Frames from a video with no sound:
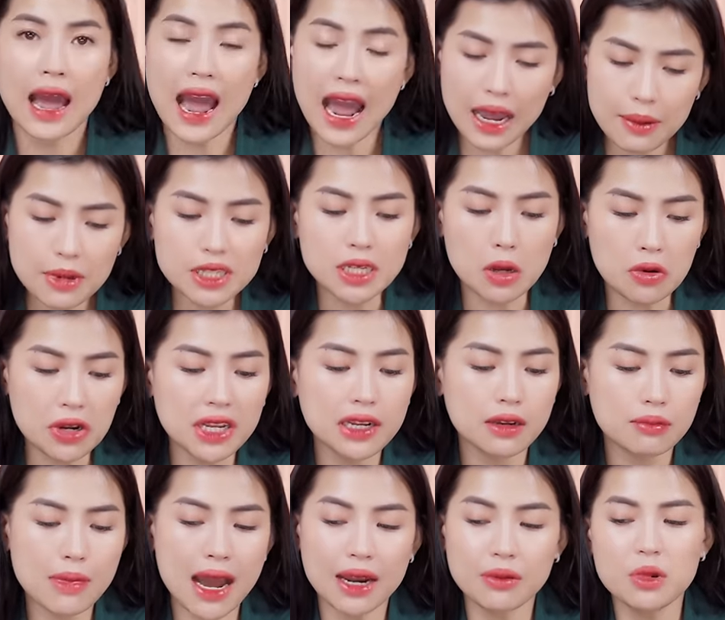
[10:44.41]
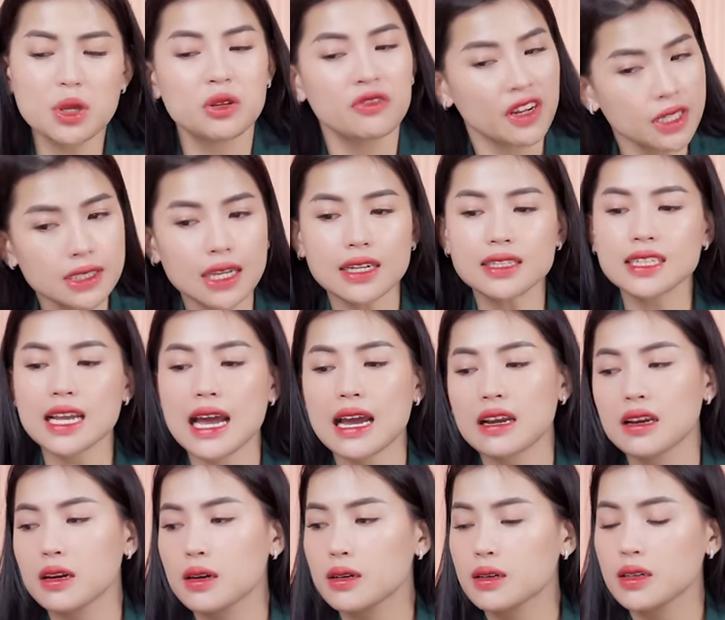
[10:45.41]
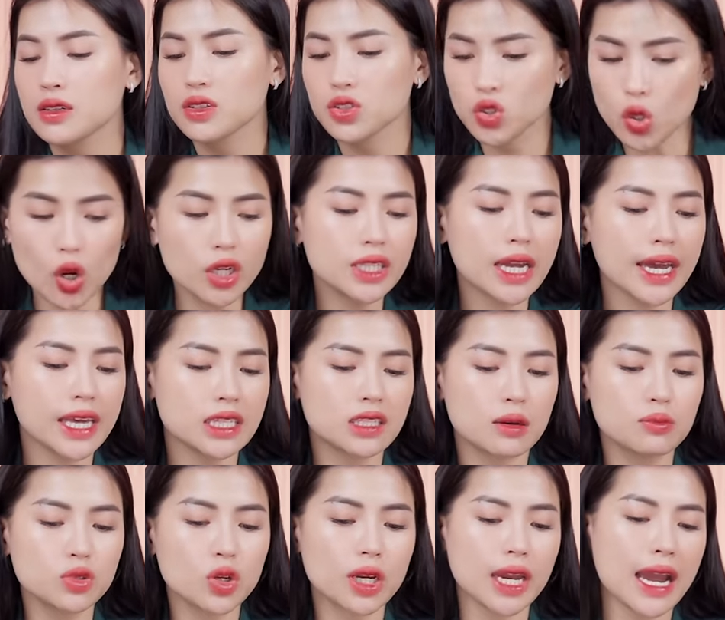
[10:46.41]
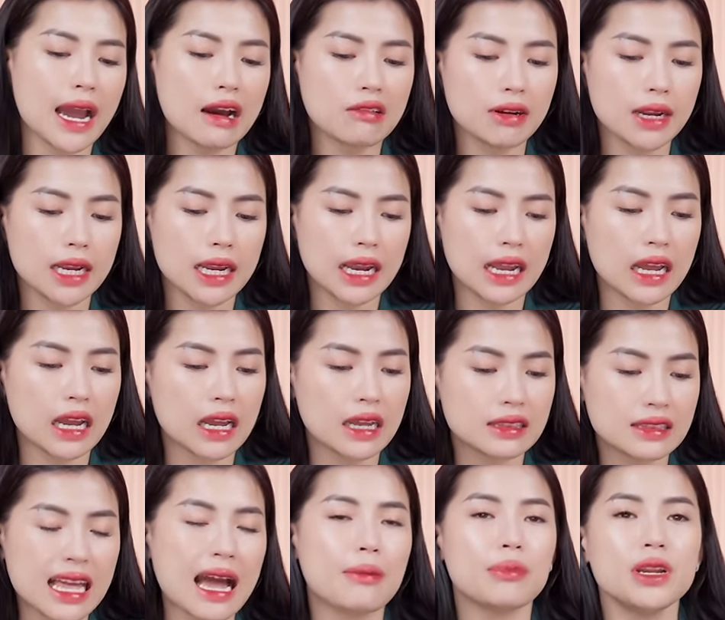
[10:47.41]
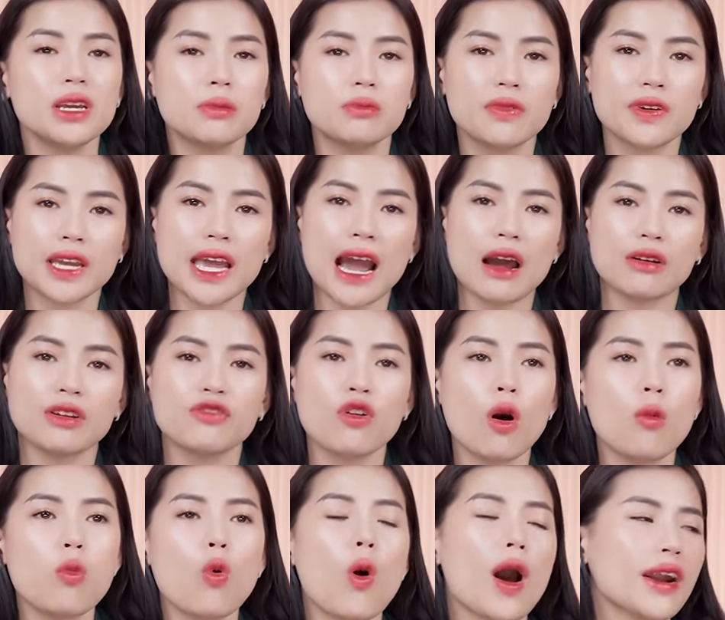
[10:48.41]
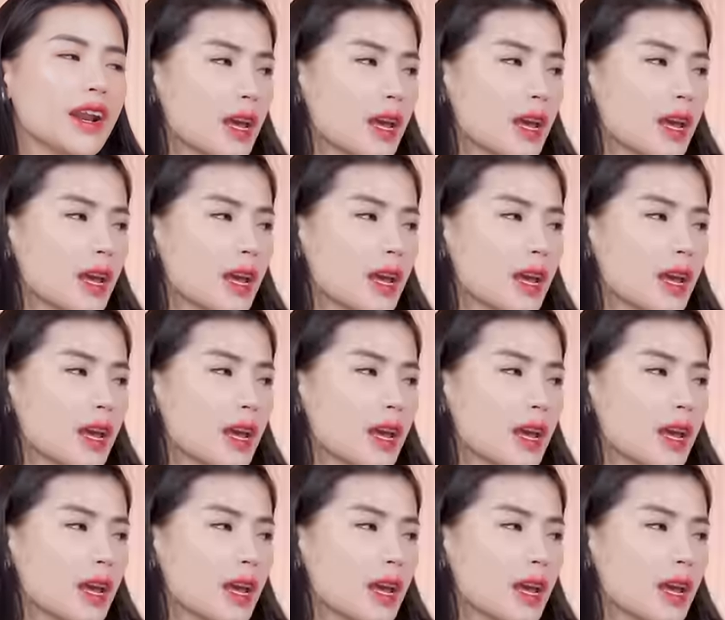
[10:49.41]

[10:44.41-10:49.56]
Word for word: hai mươi sáu nghìn lượt bán, mình vẫn sẵn sàng dôi tay chấm cho cái áo này là tám điểm. Với cái áo này form quá